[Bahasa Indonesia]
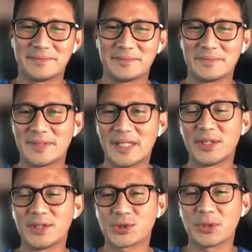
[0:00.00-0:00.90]
Dr.
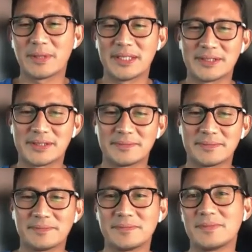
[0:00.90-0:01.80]
Sandiaga Uno, so
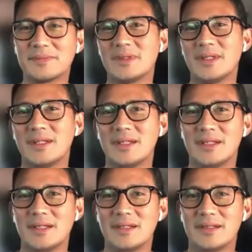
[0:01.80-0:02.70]
is yours.
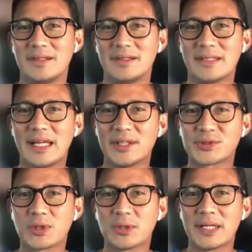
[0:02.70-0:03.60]
Thank you
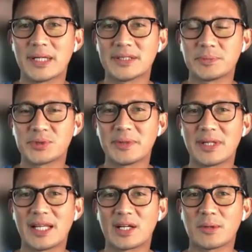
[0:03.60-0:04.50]
so much.
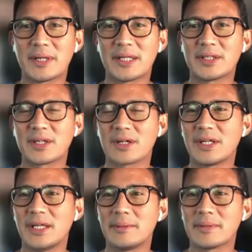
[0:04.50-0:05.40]

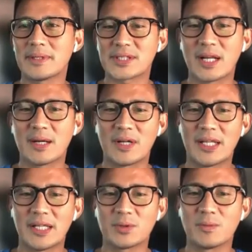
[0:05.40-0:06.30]
Bismillahirrahmanirrahim.
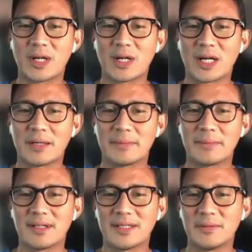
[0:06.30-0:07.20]
Assalamualaikum
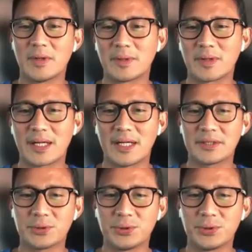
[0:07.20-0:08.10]
warahmatullahi
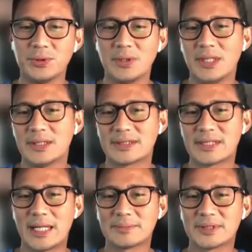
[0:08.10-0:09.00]
wabarakatuh.
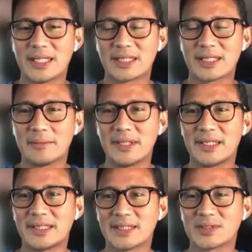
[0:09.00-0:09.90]
Salam sejahtera
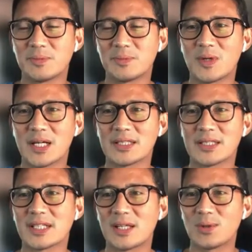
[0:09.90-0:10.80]
bagi kita semua.
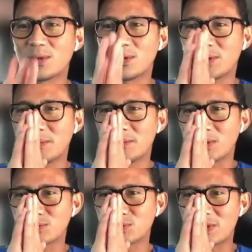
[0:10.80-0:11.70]
Shalom,
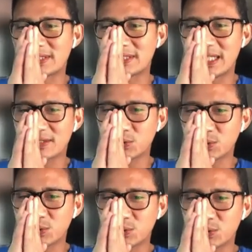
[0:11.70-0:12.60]
Om
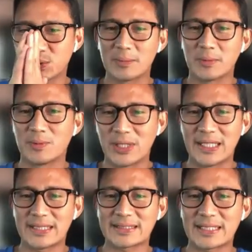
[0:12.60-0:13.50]
Swastiastu, Namo
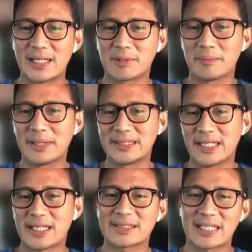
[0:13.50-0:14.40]
Buddhaya, salam
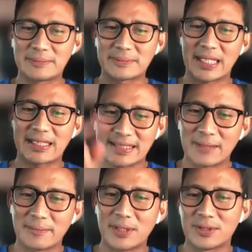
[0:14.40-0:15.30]
kebajikan, salam sehat,
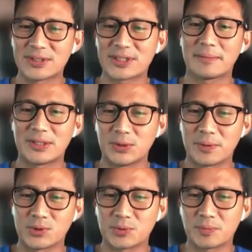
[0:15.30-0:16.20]
salam Indonesia maju
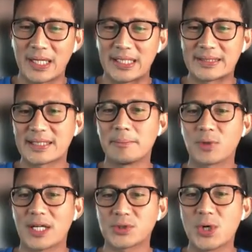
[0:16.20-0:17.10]
penuh semangat.
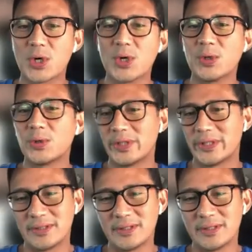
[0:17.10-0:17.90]
Sampurasun.